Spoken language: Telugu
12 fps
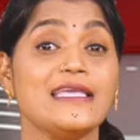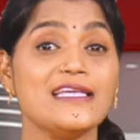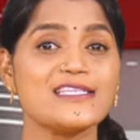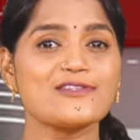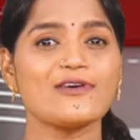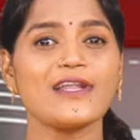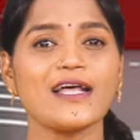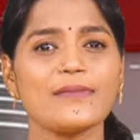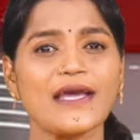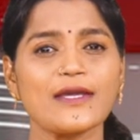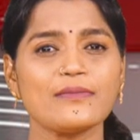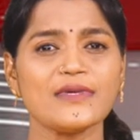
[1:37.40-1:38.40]
ఈ సోలార్
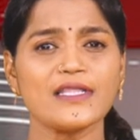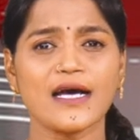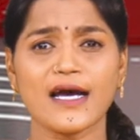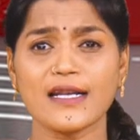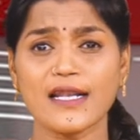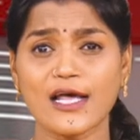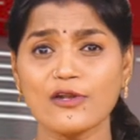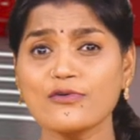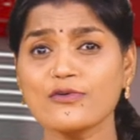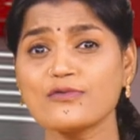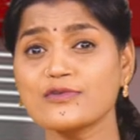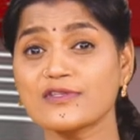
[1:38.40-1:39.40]
బైక్ మీద
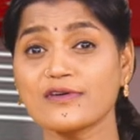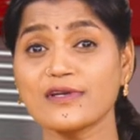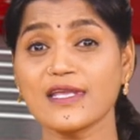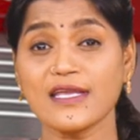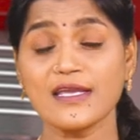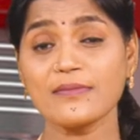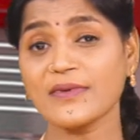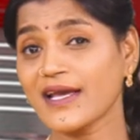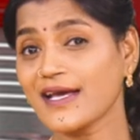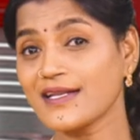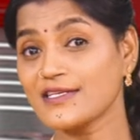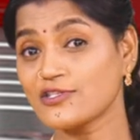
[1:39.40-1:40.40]
నలుగురు కూర్చొని
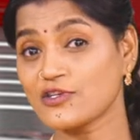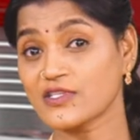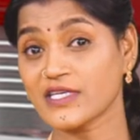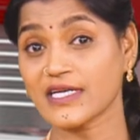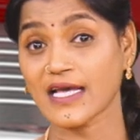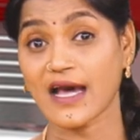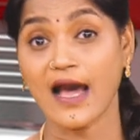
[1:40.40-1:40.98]
ప్రయాణించవచ్చట